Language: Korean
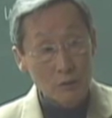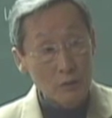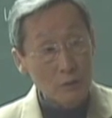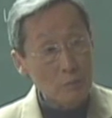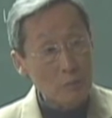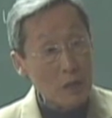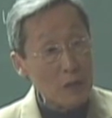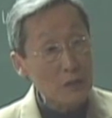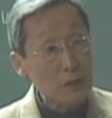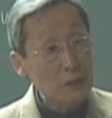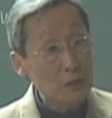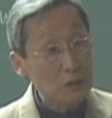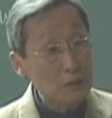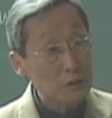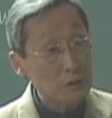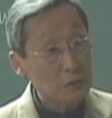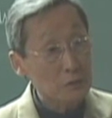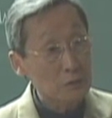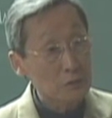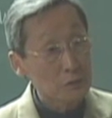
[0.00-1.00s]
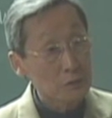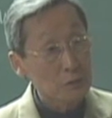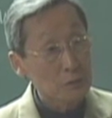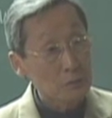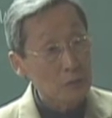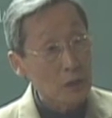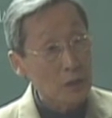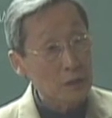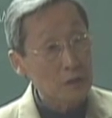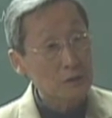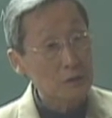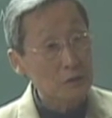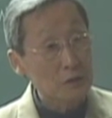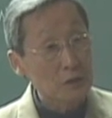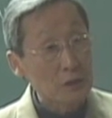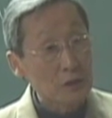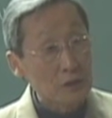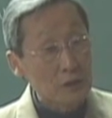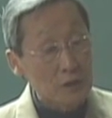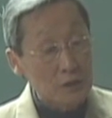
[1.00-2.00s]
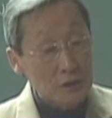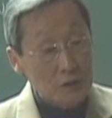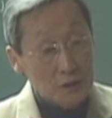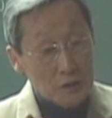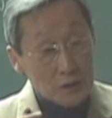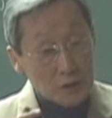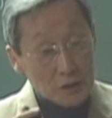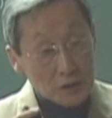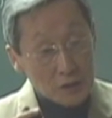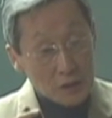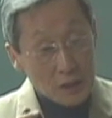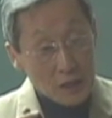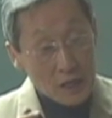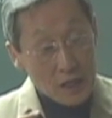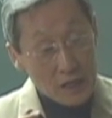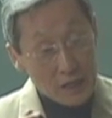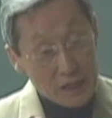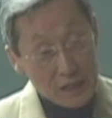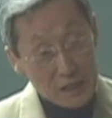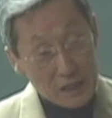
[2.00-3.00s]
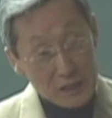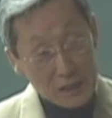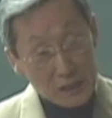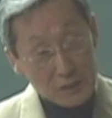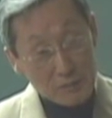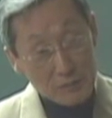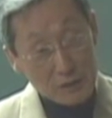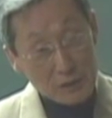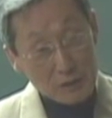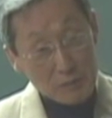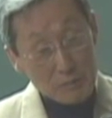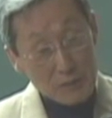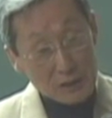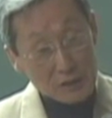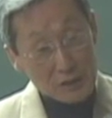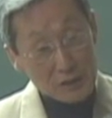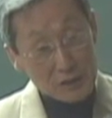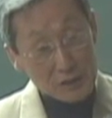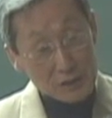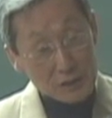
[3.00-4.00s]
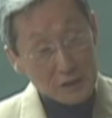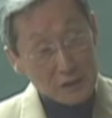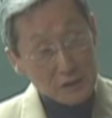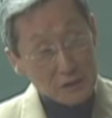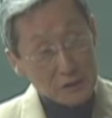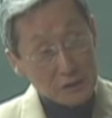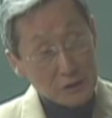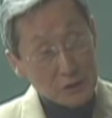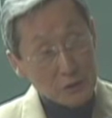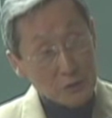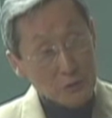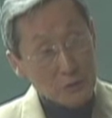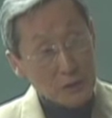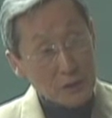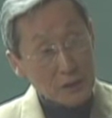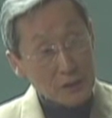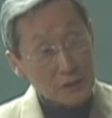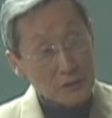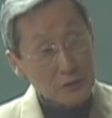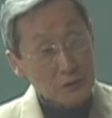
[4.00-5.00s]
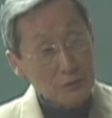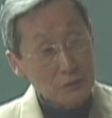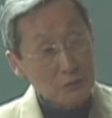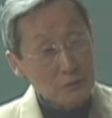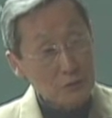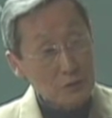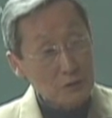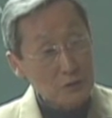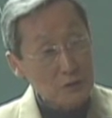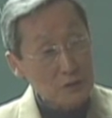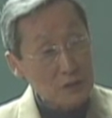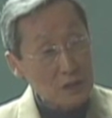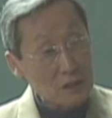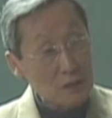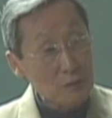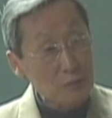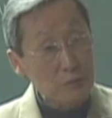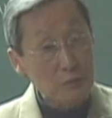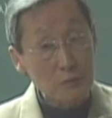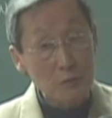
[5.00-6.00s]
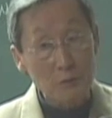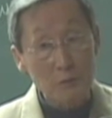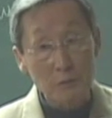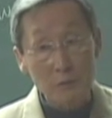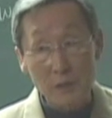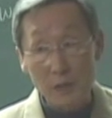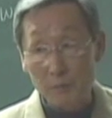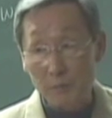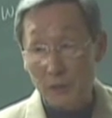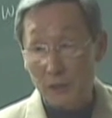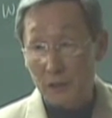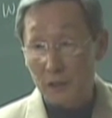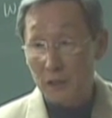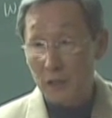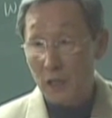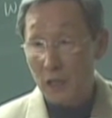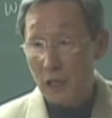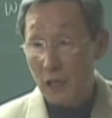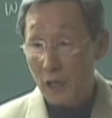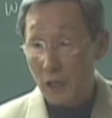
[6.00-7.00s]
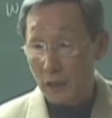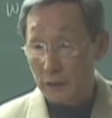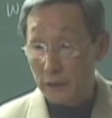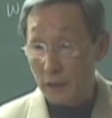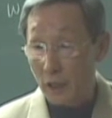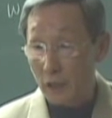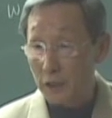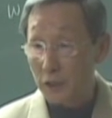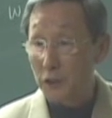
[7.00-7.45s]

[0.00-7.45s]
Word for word: 이게 말이 안 되고. 이런 하나님이 이 며칠기를 이용해서 유전자를 프로그래밍을 한다.